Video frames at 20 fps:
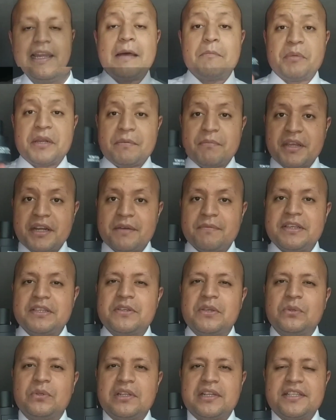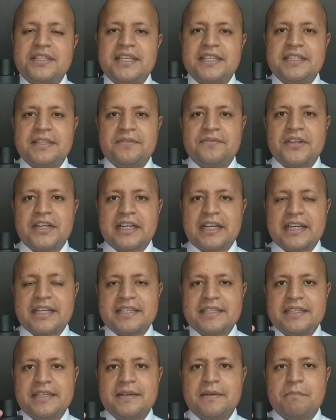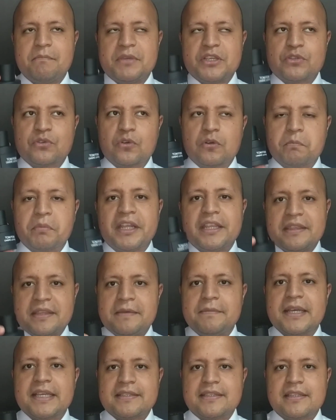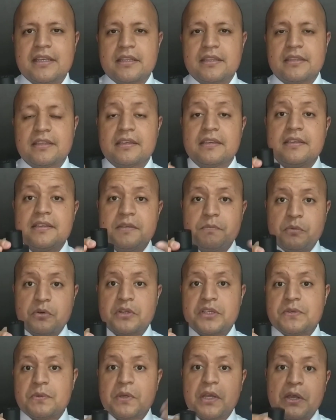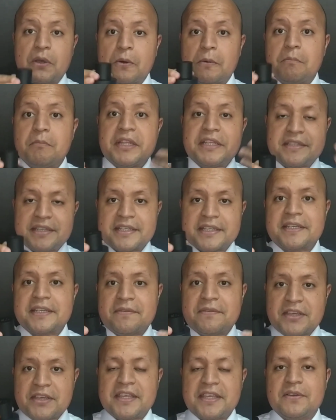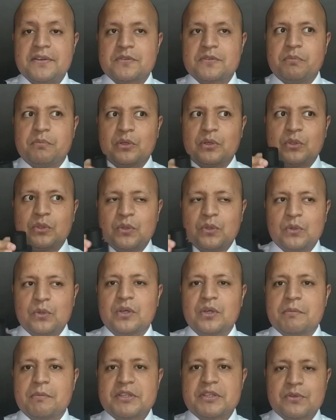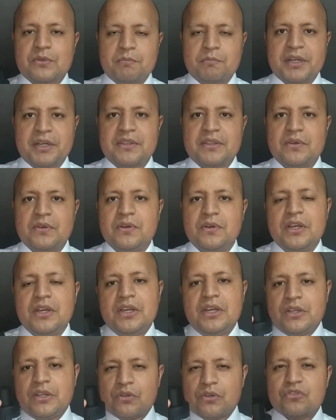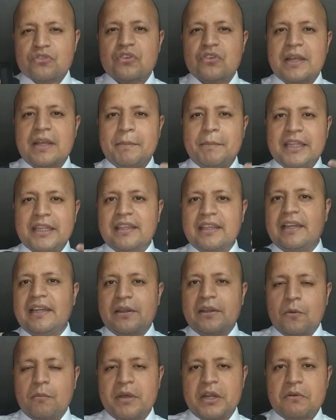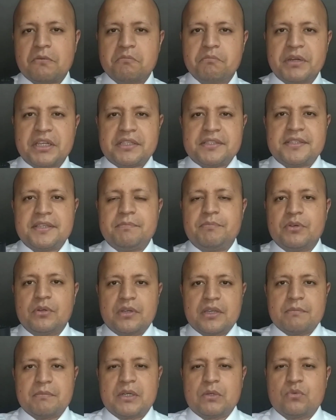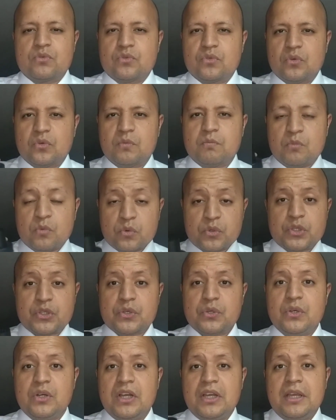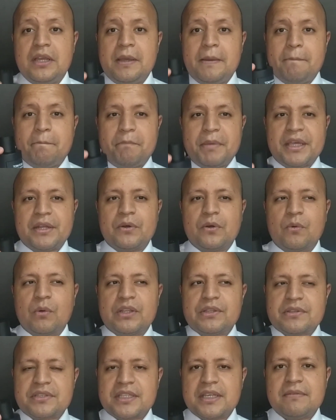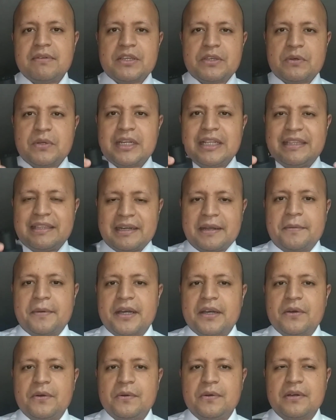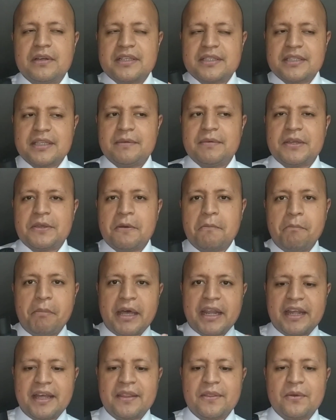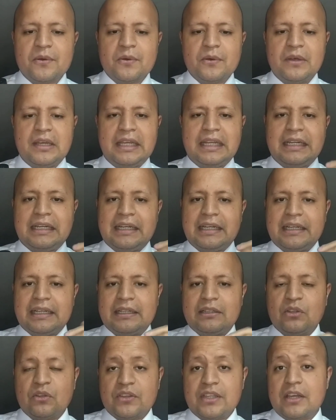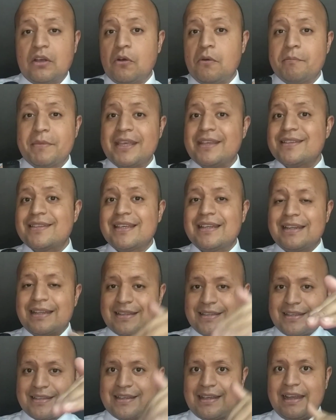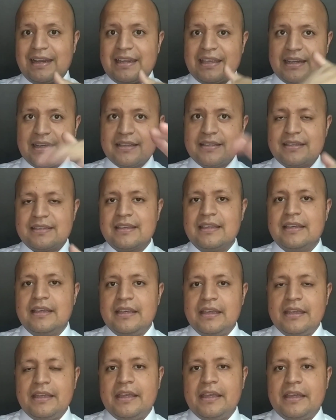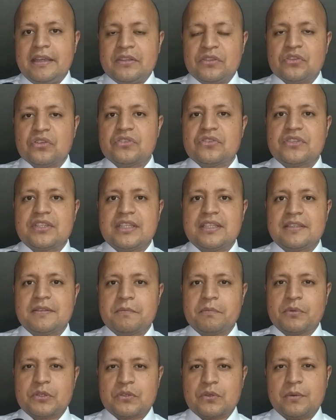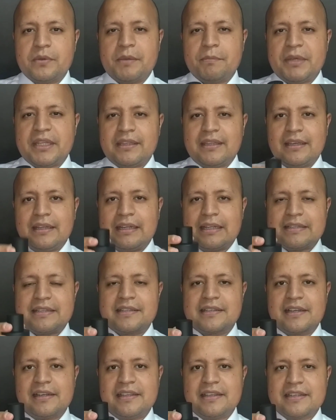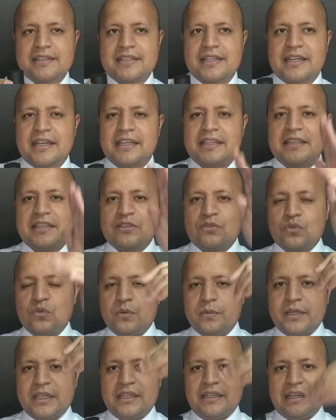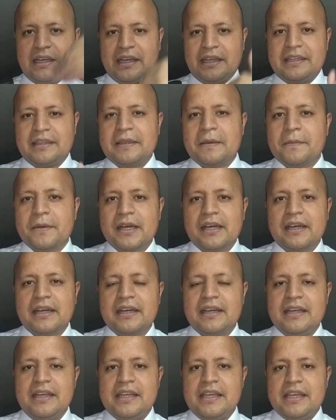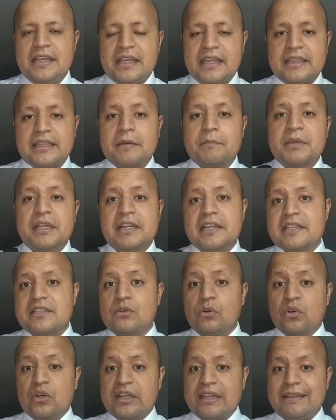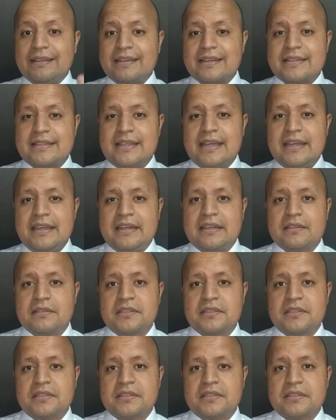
La primera vez que utilicé esta fragancia me sorprendí bastante y es por eso que comencé a hacer videos por todo lo que me sorprendió, no solamente el aroma en un principio que me gustó mucho, pero cuando estaba yo en el trabajo, estaba yo parado en donde comienzan las escaleras entonces, pues obviamente en las escaleras la gente sube, la gente baja y también las corrientes de aire.